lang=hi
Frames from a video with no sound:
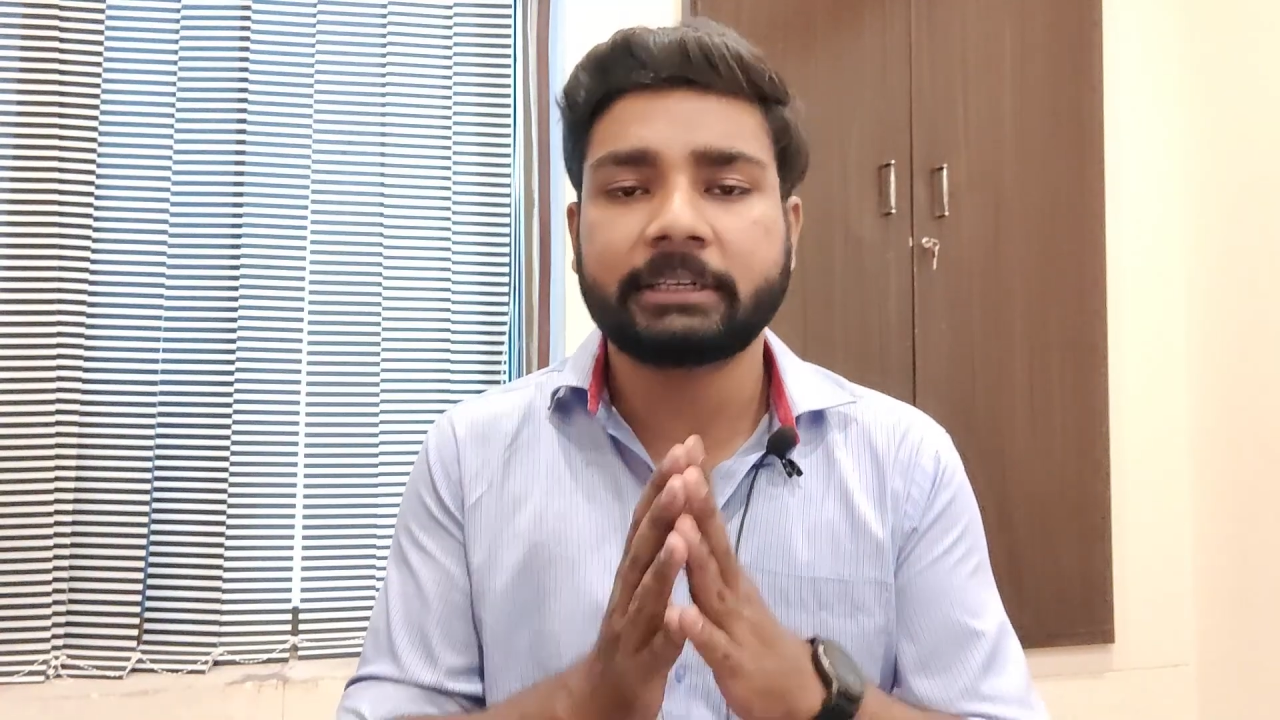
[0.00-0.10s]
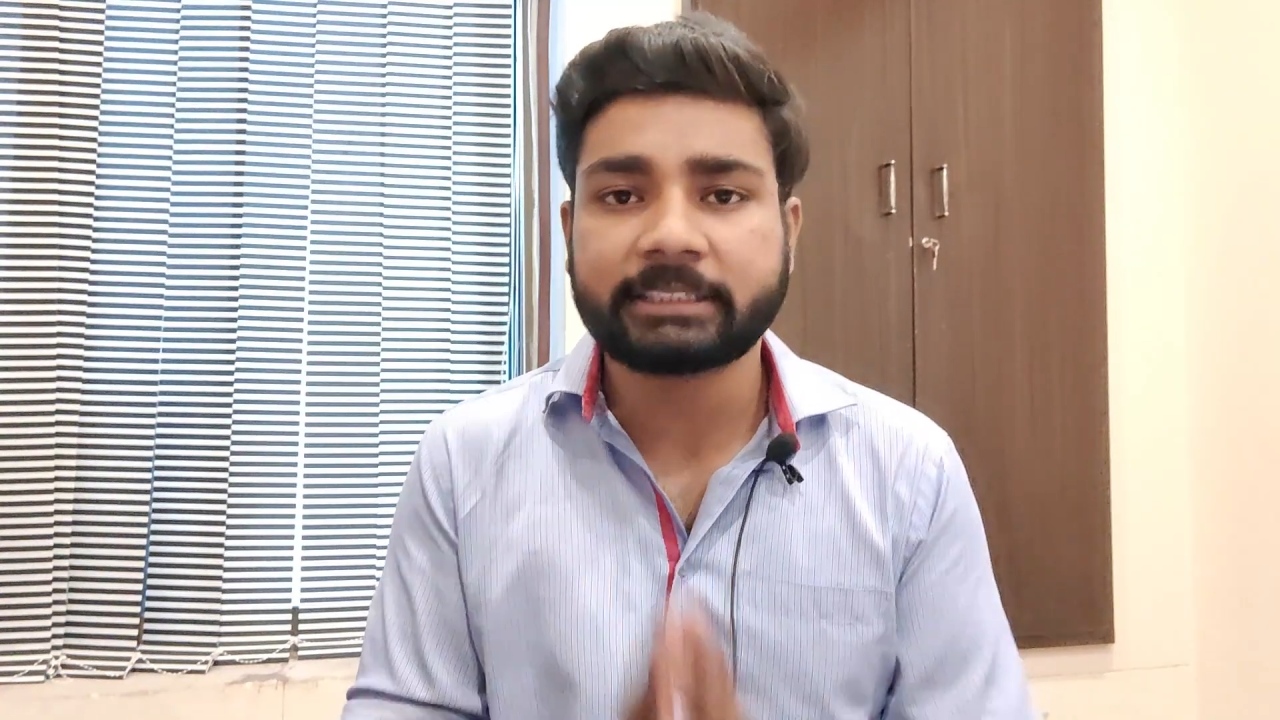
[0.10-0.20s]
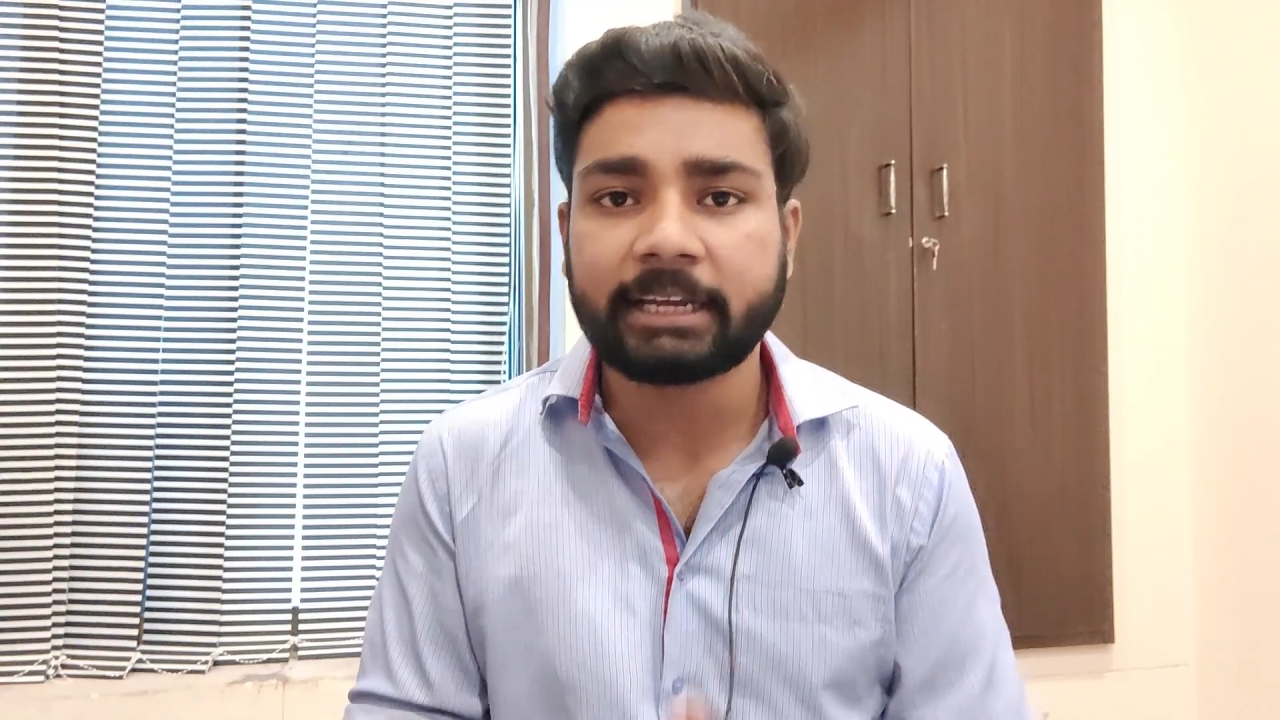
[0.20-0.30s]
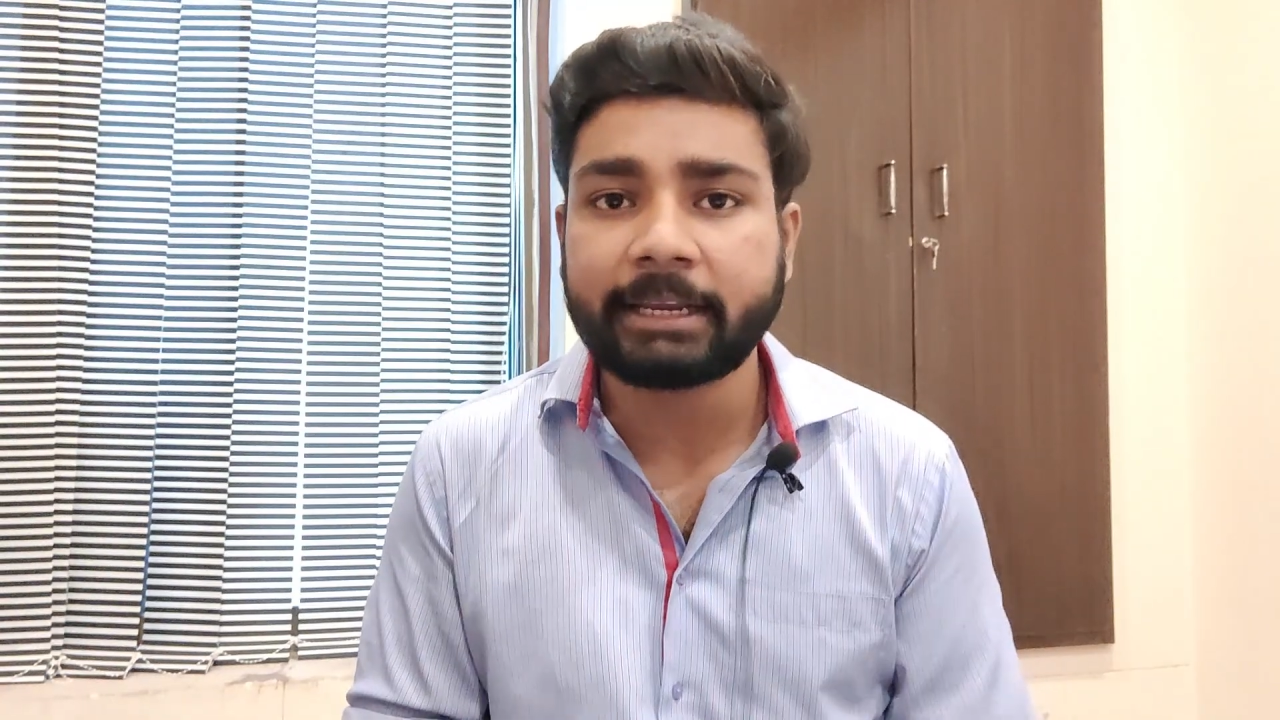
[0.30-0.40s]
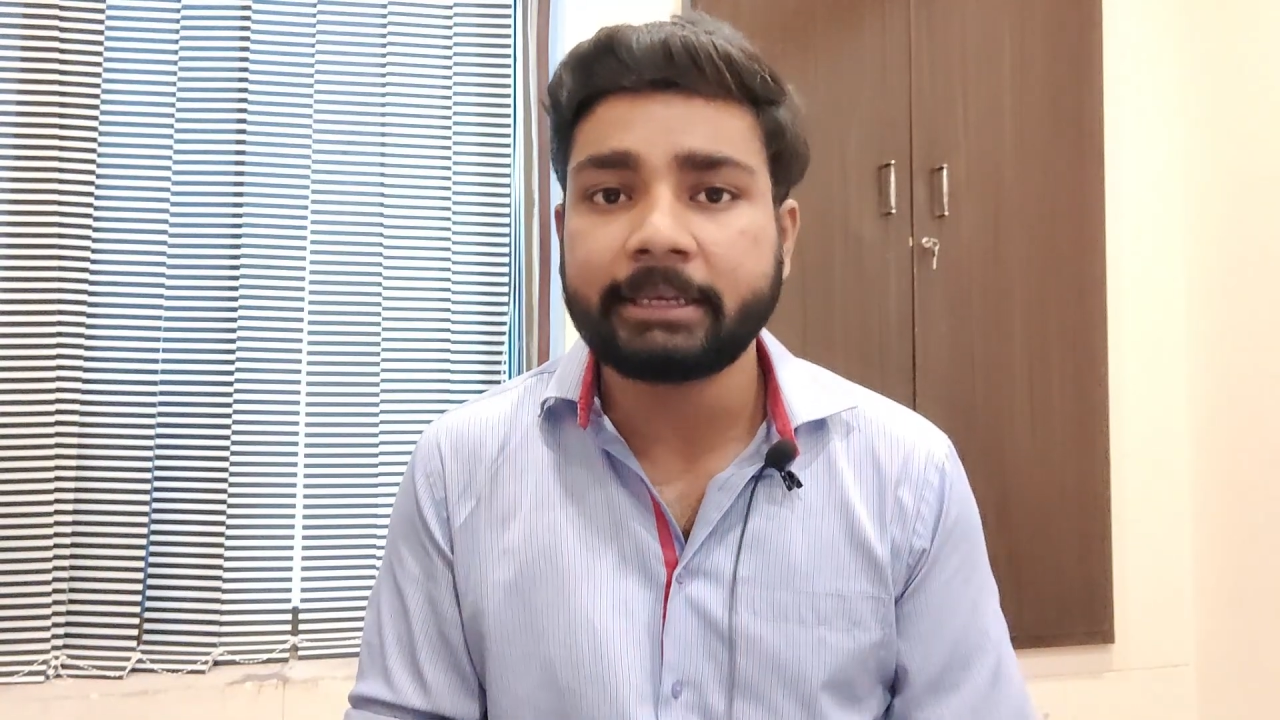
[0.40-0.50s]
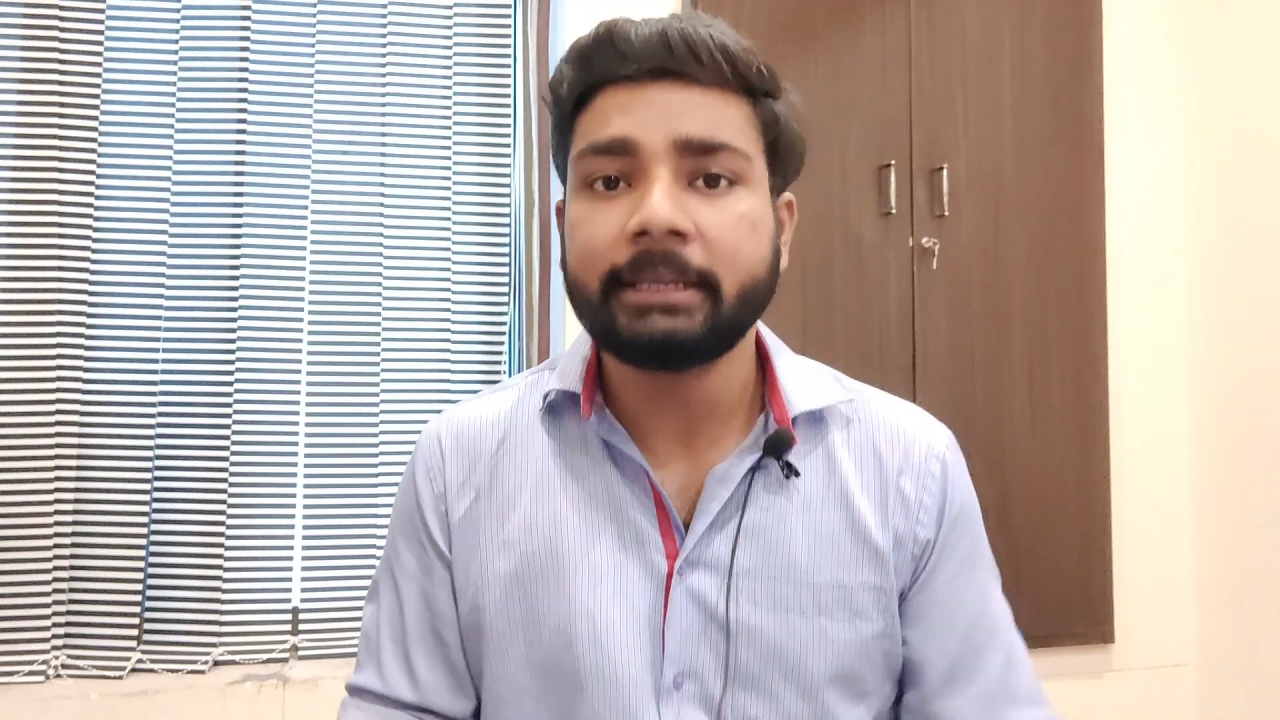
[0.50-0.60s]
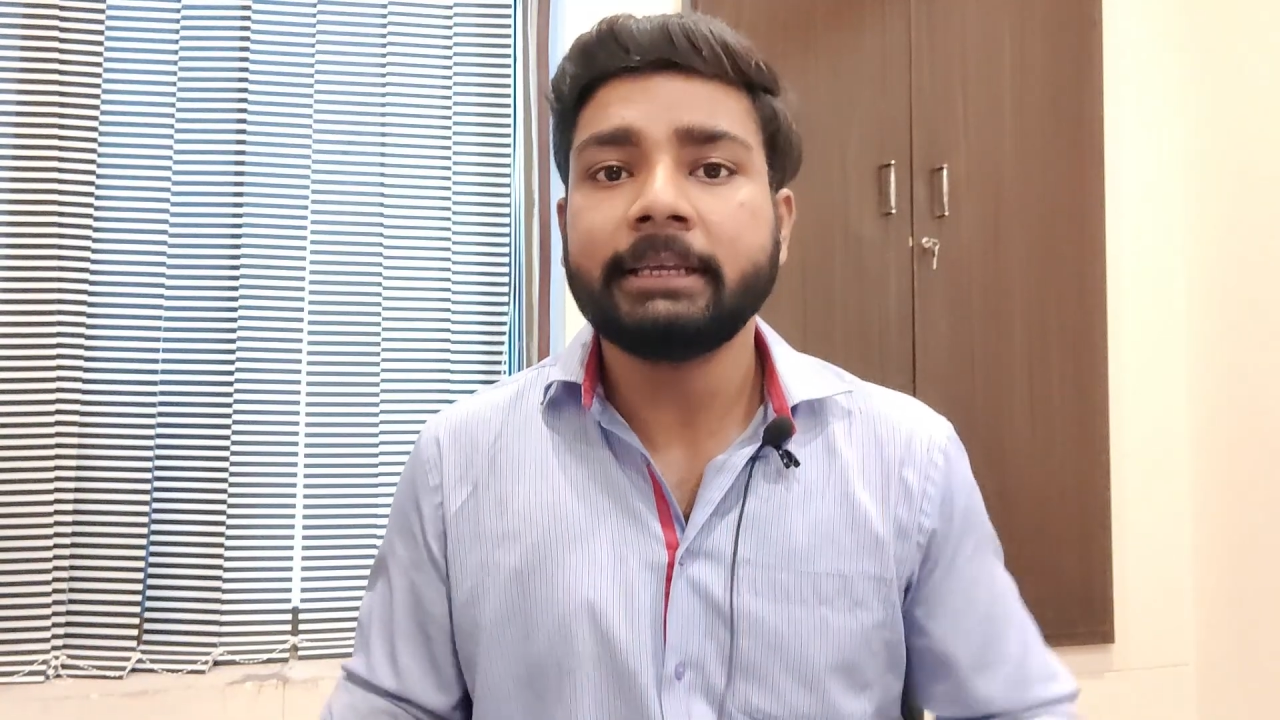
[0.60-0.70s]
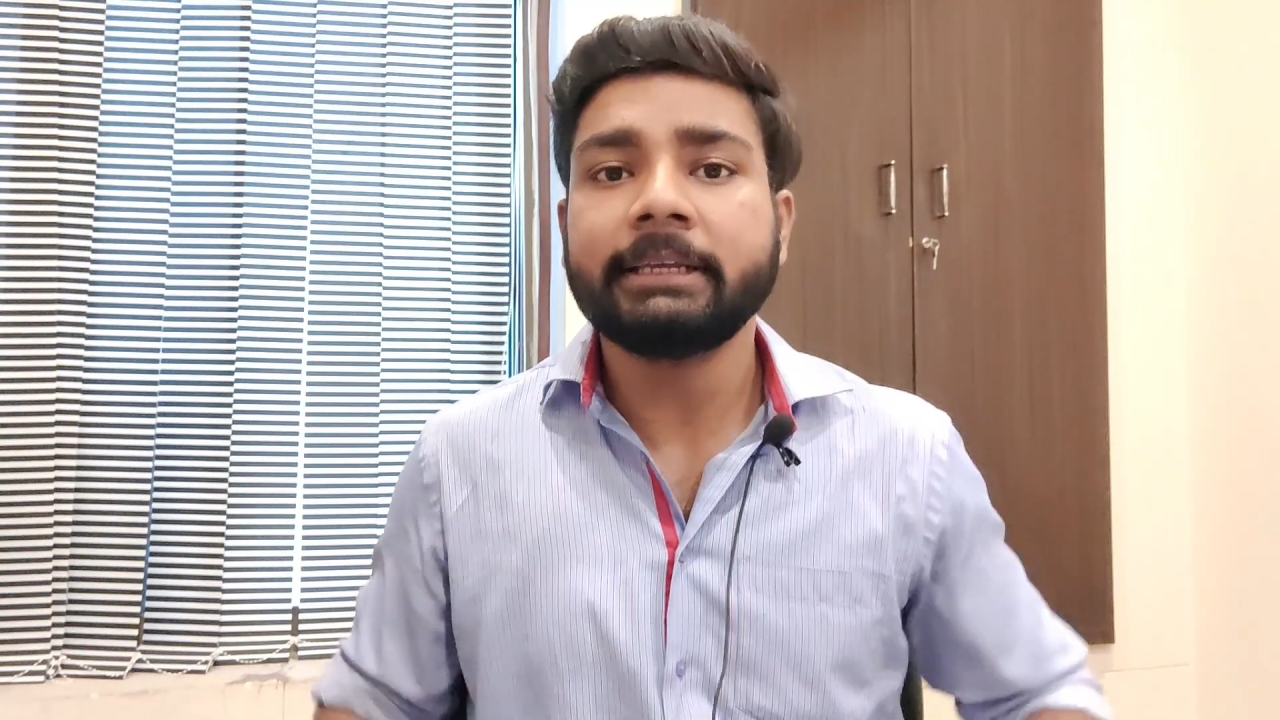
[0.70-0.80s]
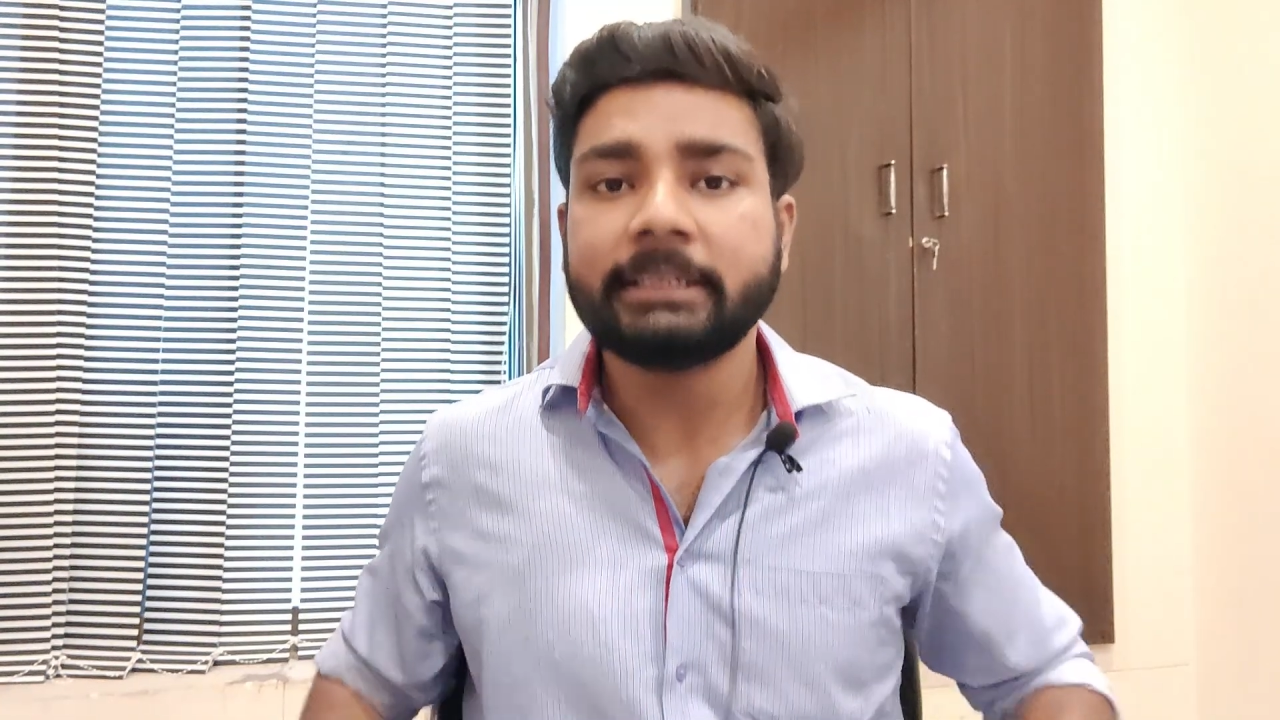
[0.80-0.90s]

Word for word: का डिजाइन